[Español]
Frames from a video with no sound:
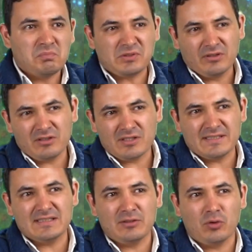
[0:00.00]
Pues yo creo que
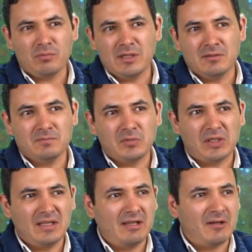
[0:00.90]
es la norma,
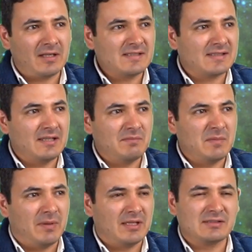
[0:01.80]
¿verdad? La verdad es que
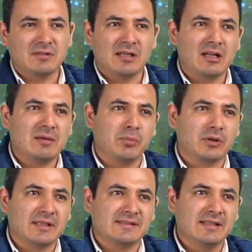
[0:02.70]
me parece una gran
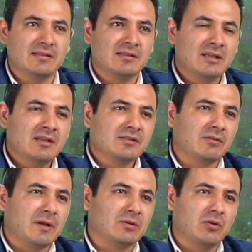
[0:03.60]
hipocresía,
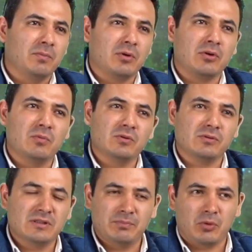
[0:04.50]
sobre todo porque un
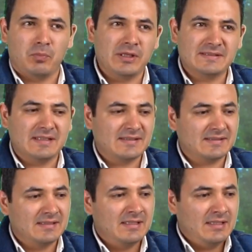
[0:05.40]
montón de propuestas